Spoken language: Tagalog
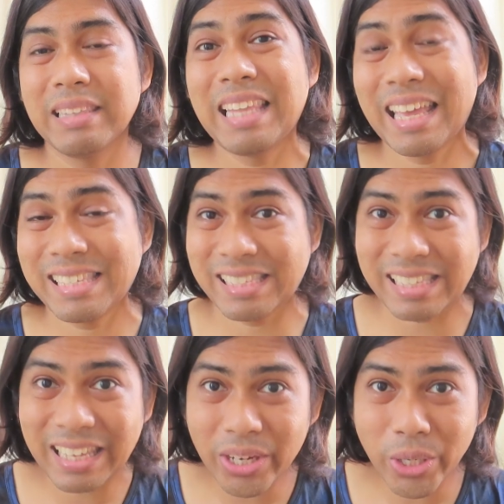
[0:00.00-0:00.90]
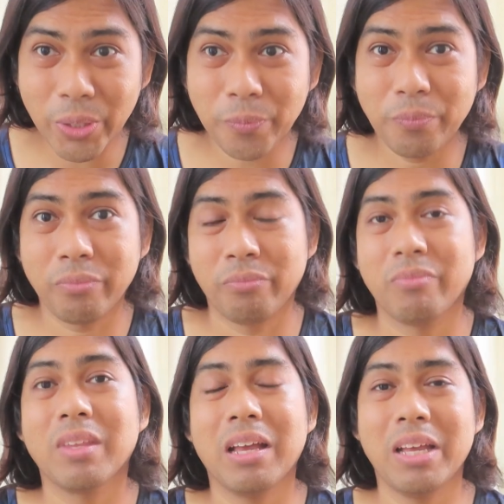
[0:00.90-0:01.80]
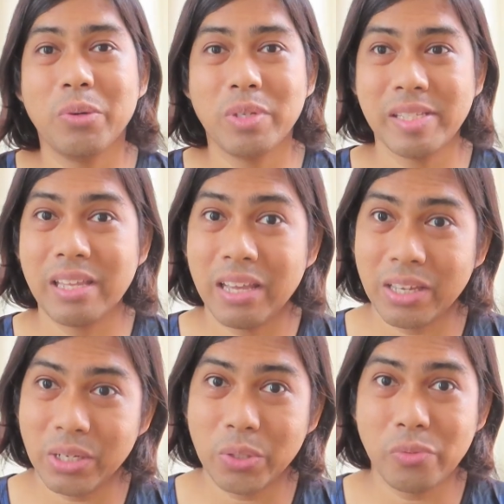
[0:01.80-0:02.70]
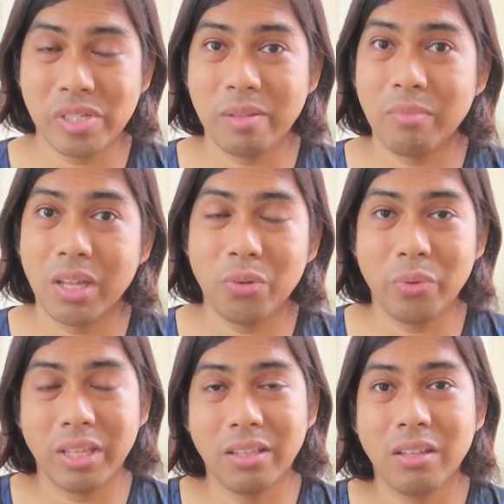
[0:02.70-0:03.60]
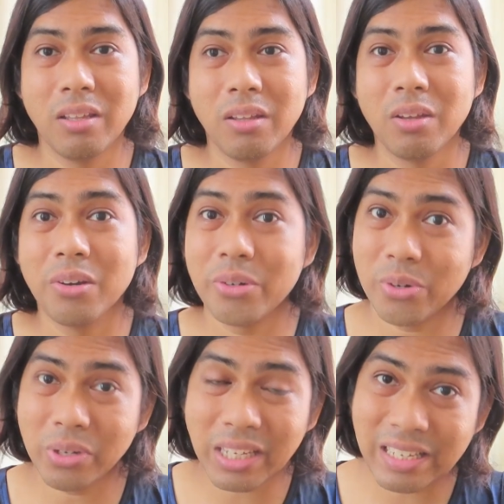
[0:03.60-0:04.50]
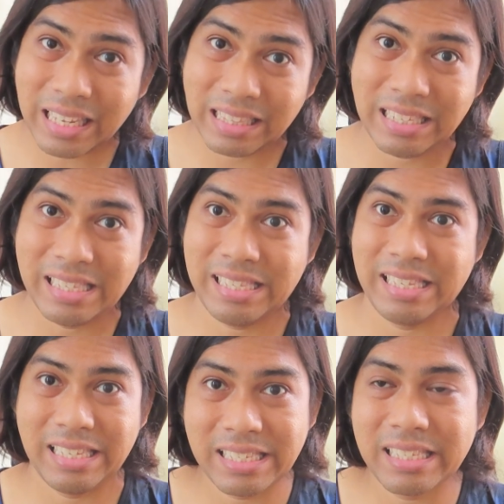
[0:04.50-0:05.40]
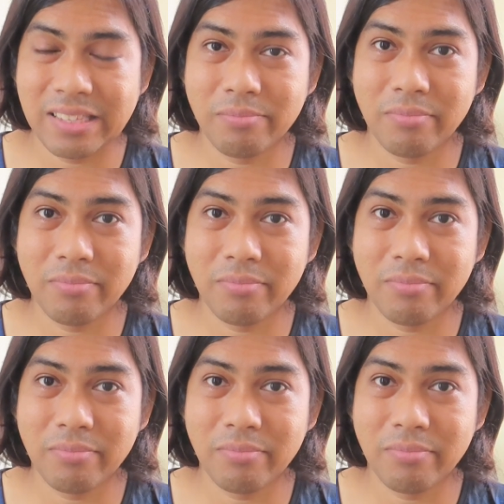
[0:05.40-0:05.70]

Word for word: Last year, I was diagnosed naman with chronic kidney disease.